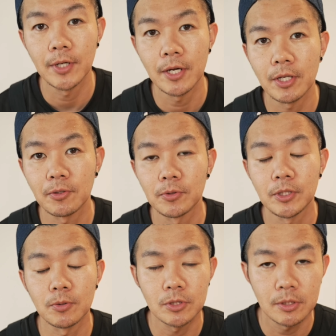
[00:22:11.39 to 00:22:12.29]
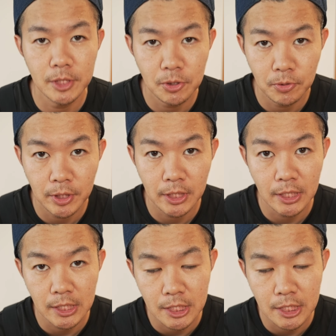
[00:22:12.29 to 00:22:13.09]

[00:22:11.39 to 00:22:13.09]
概要欄の方におすすめ商品や